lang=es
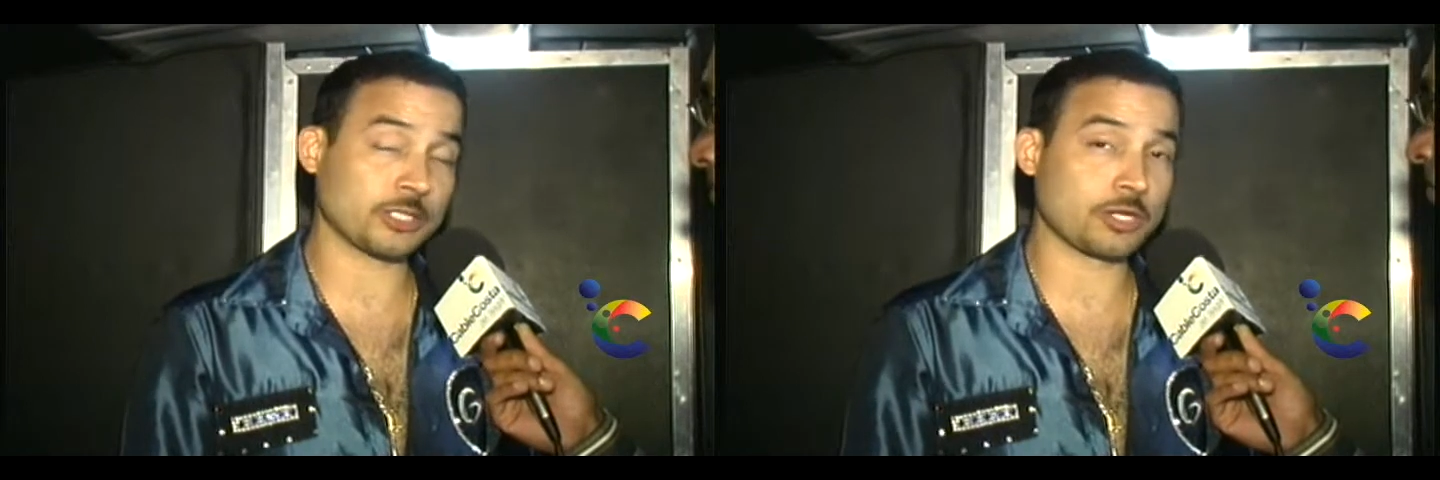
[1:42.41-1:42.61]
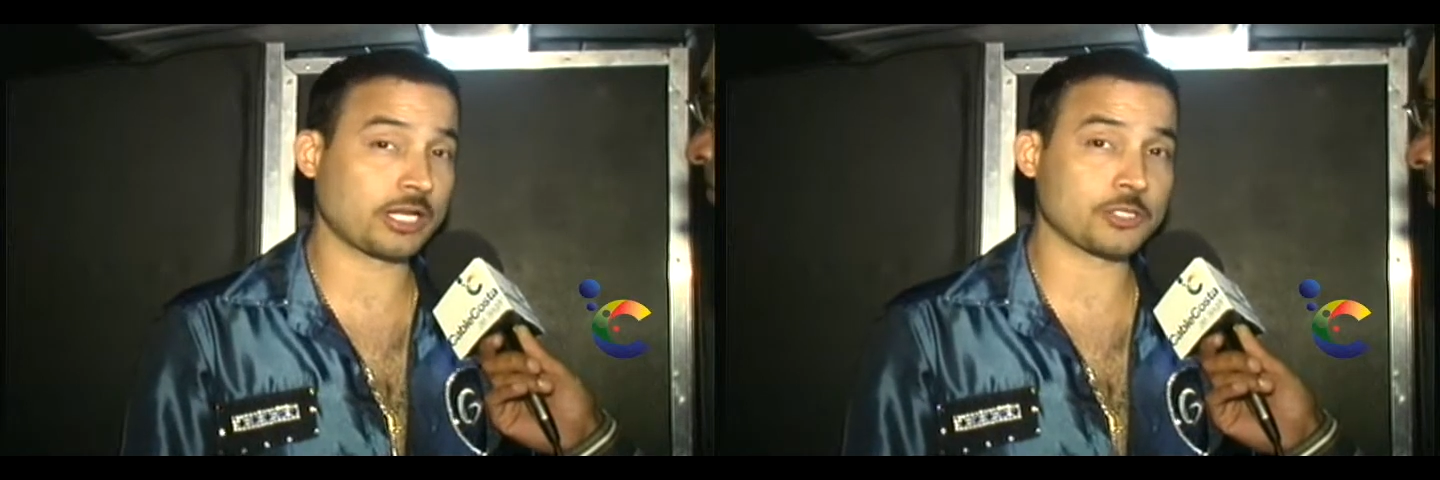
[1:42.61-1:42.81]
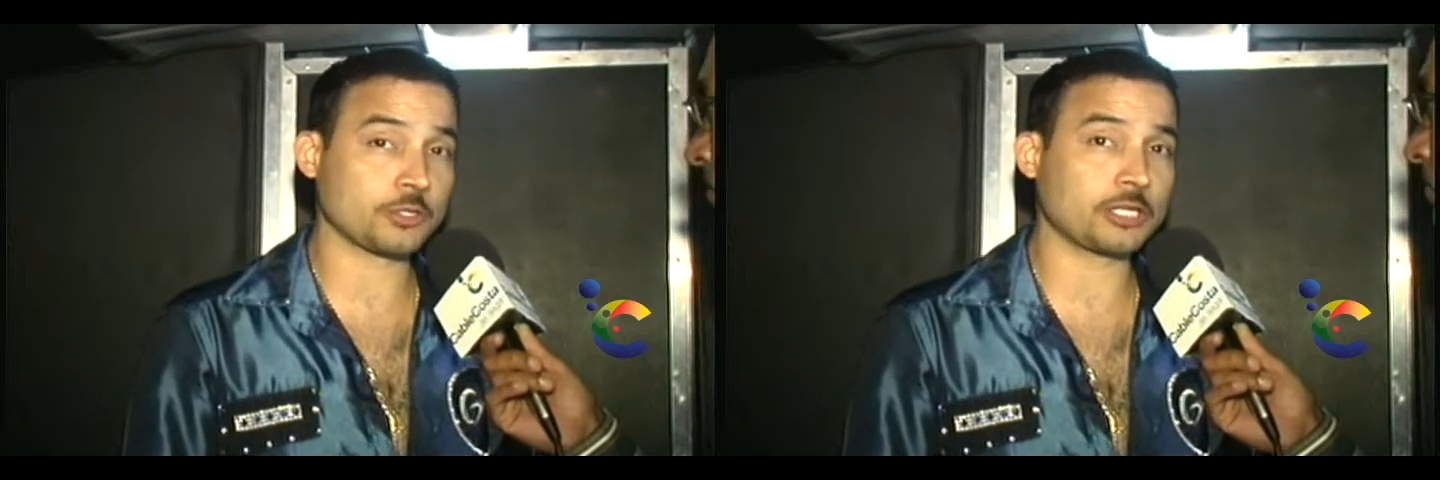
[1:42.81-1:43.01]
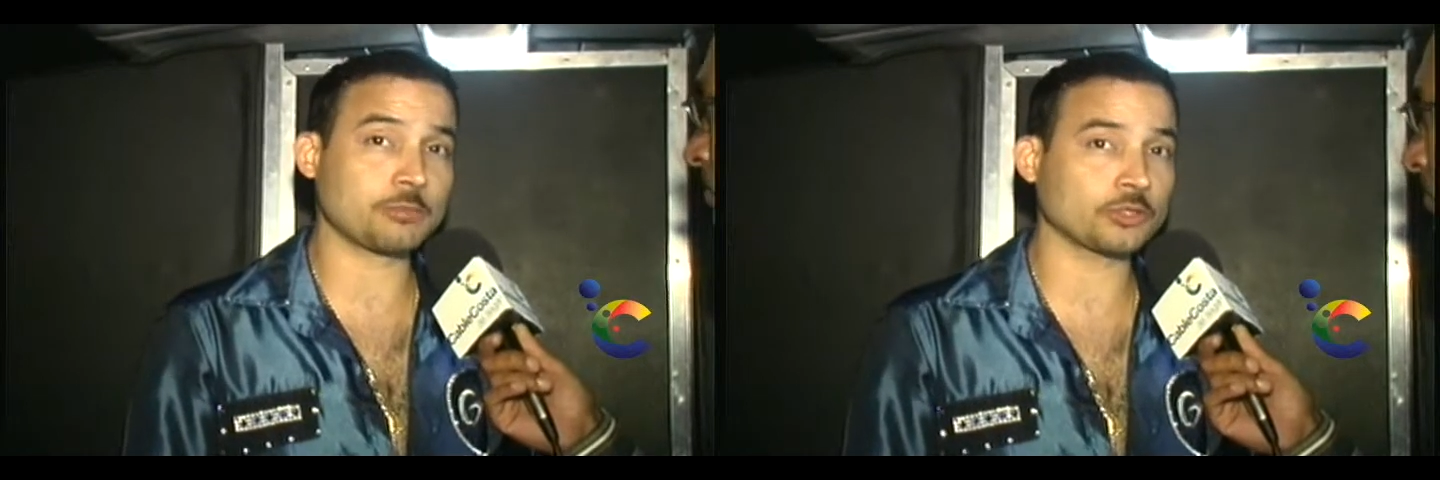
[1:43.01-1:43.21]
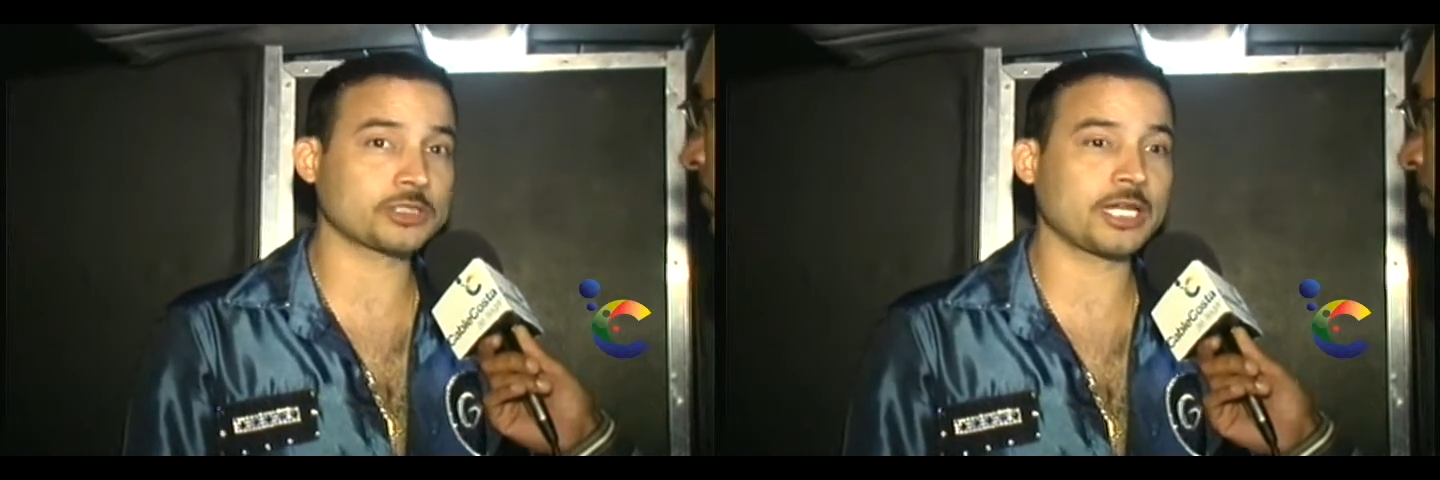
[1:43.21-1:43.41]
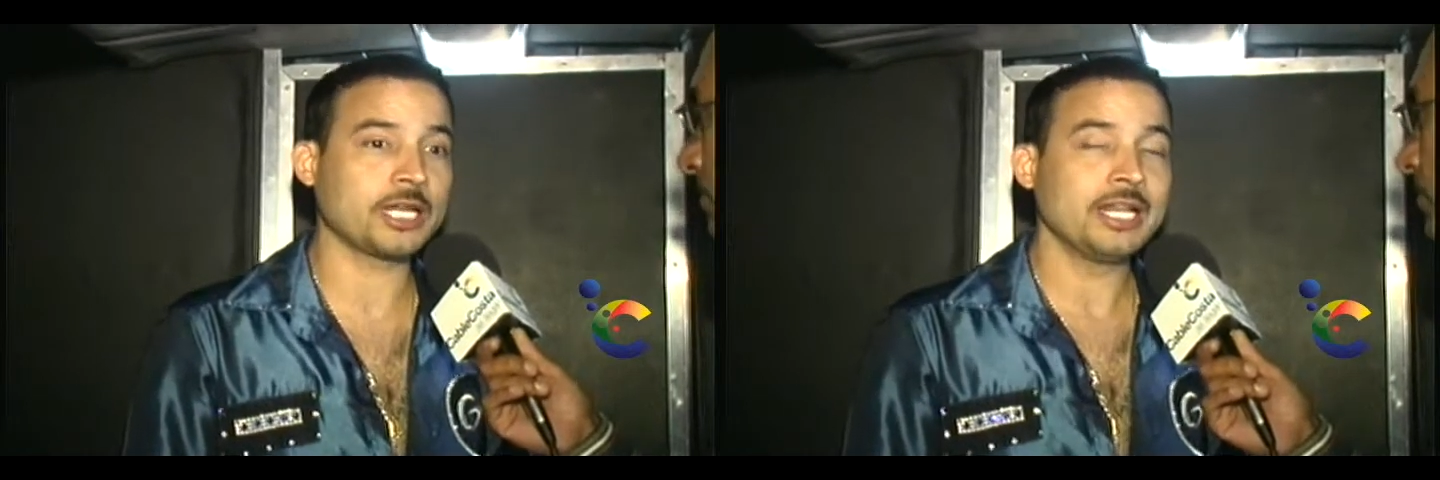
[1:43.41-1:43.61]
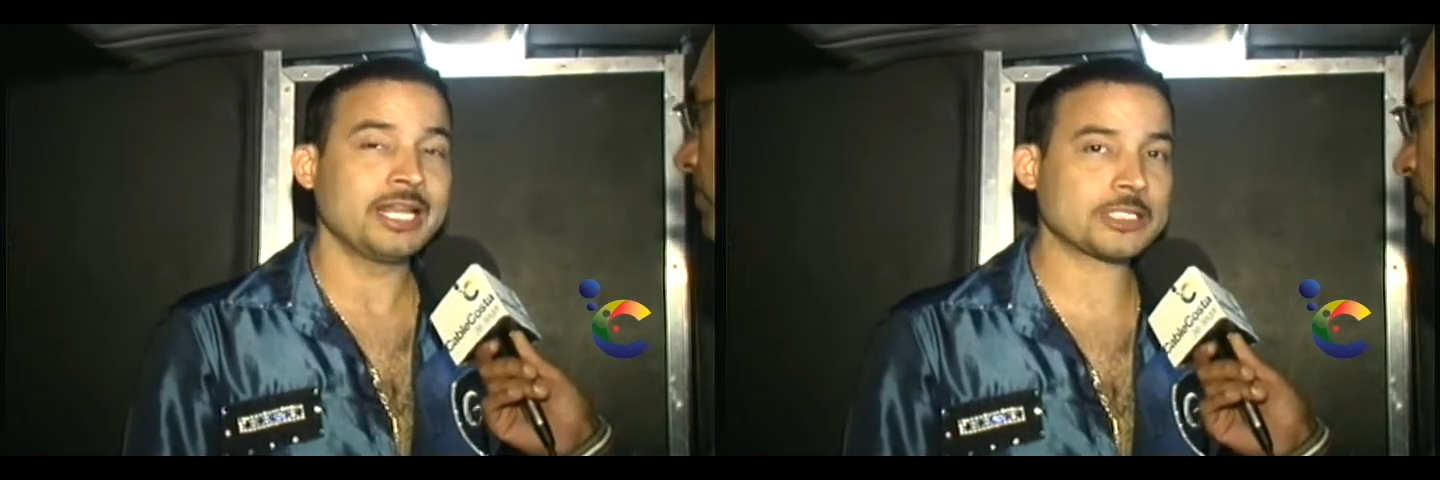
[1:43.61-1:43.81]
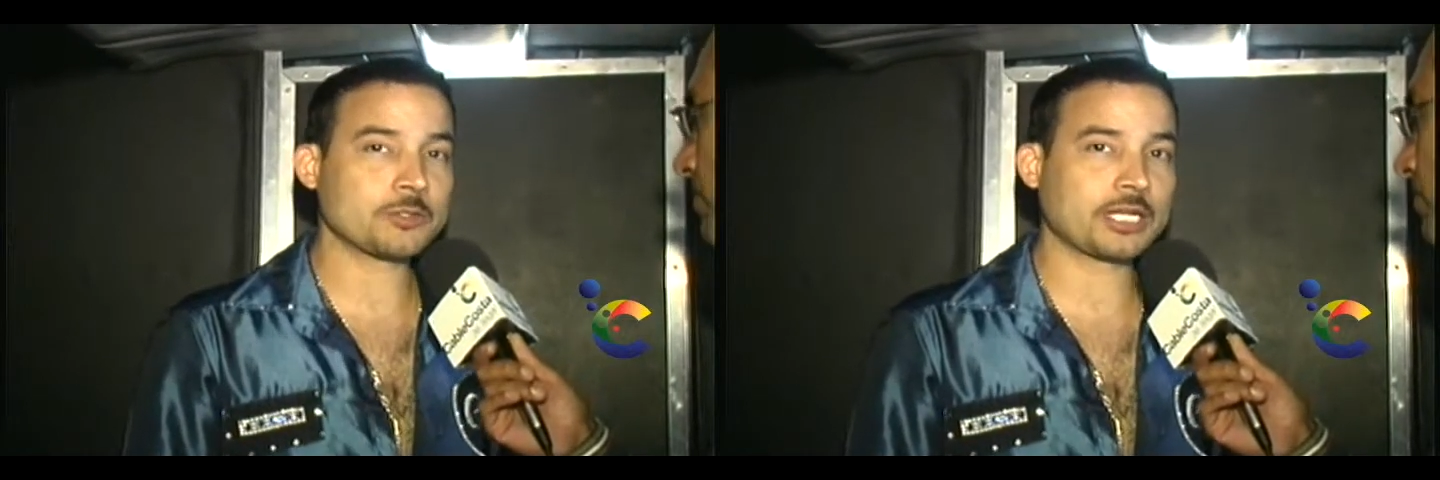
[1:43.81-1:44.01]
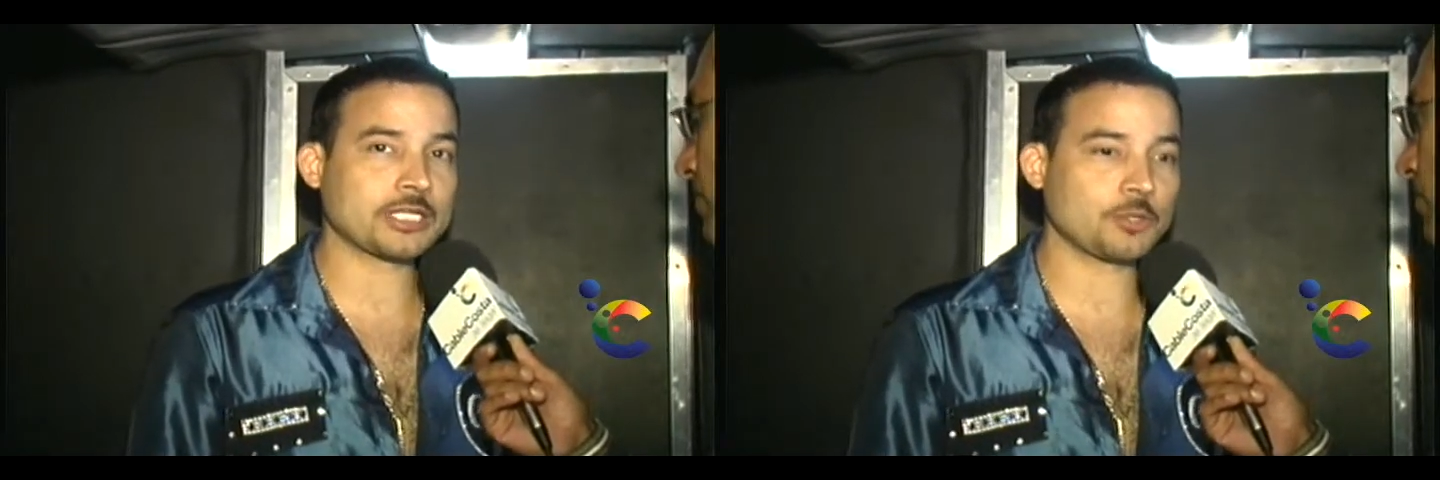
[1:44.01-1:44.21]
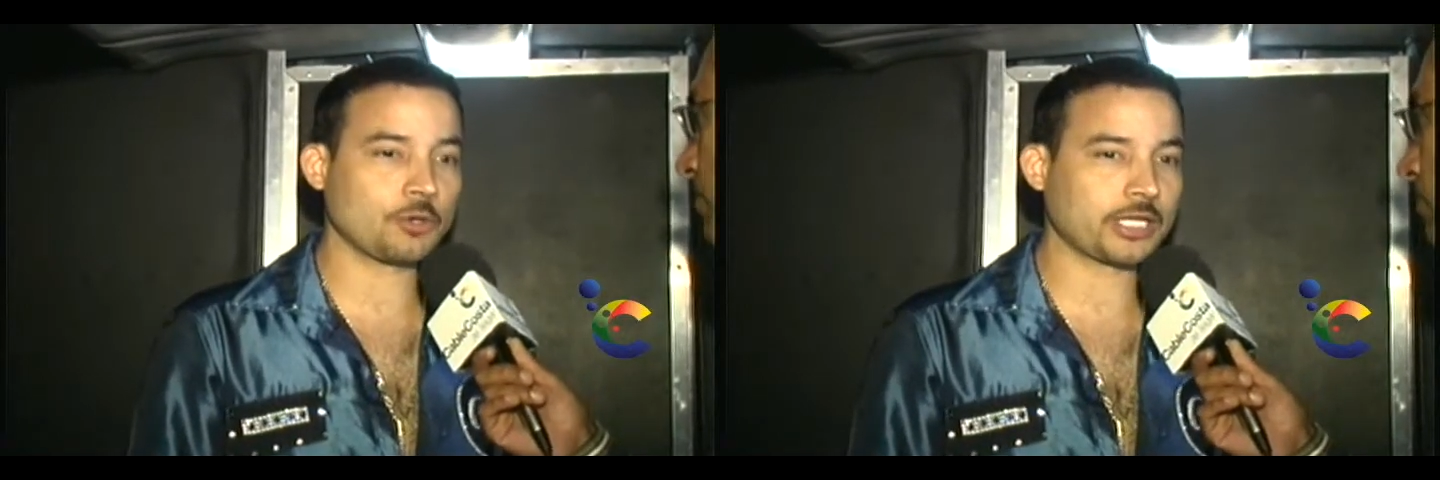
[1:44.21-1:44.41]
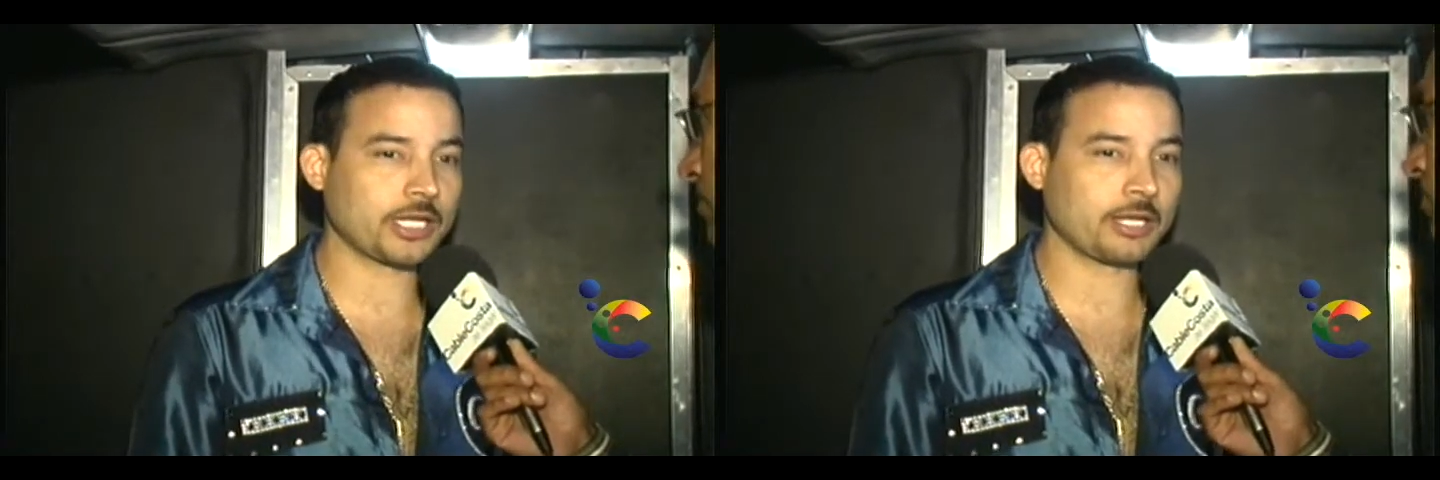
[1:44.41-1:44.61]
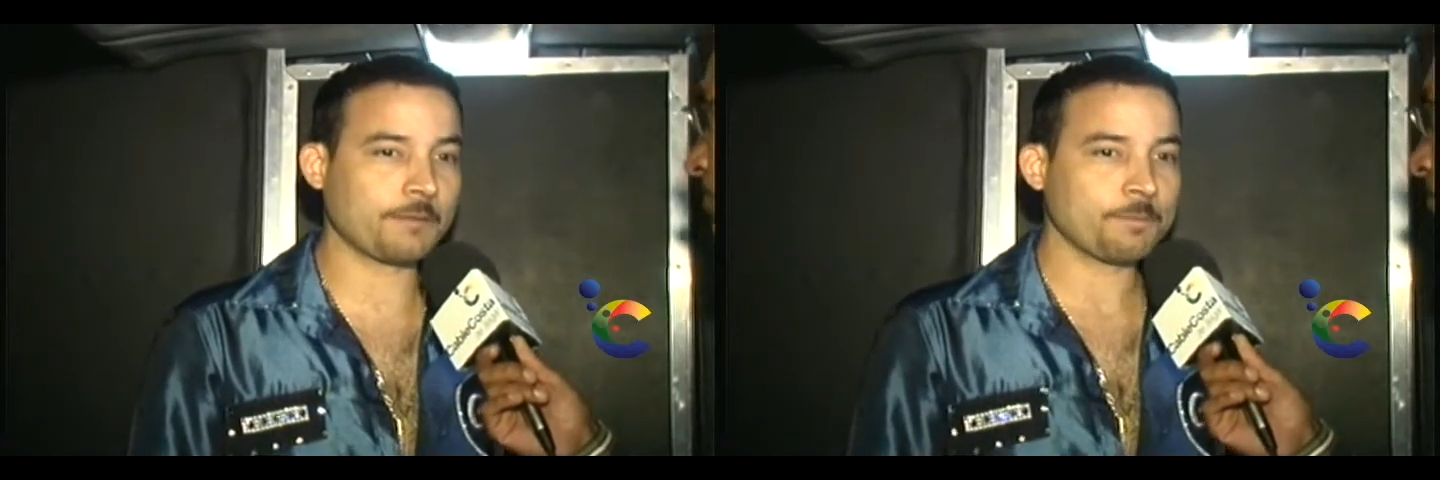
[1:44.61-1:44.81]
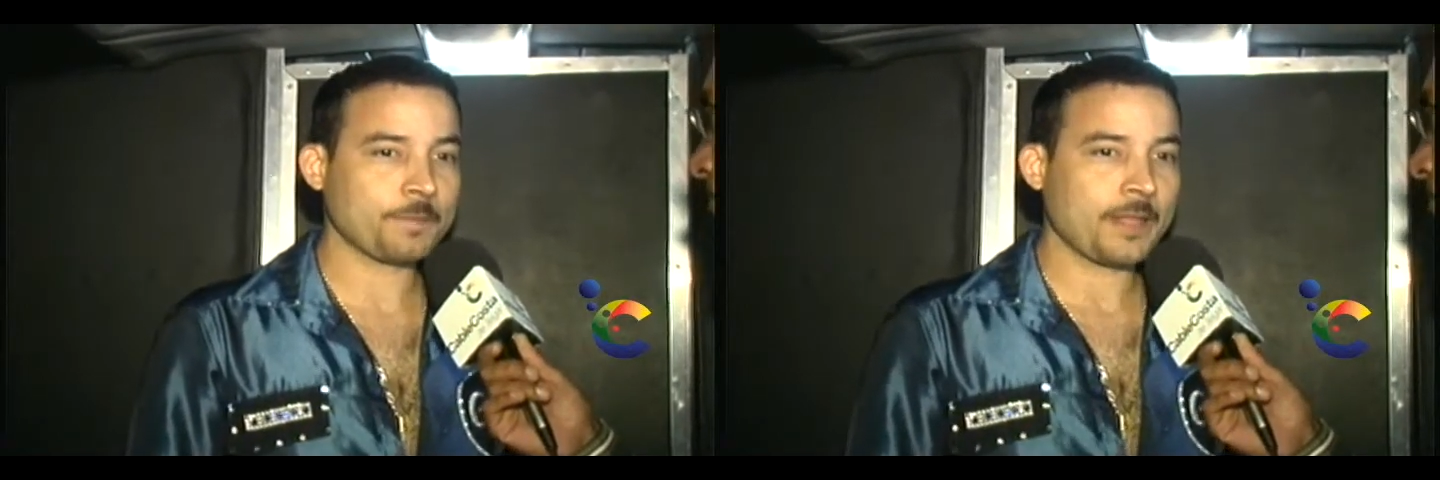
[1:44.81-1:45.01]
es una canción hermosa, es una canción que,